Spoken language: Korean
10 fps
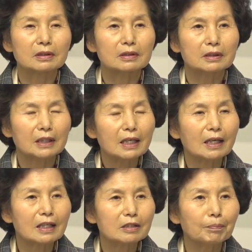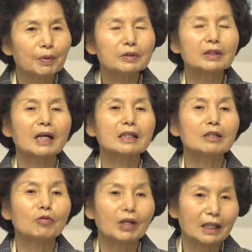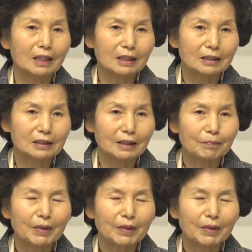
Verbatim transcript: 생각에서 벗어나기를 원한다든지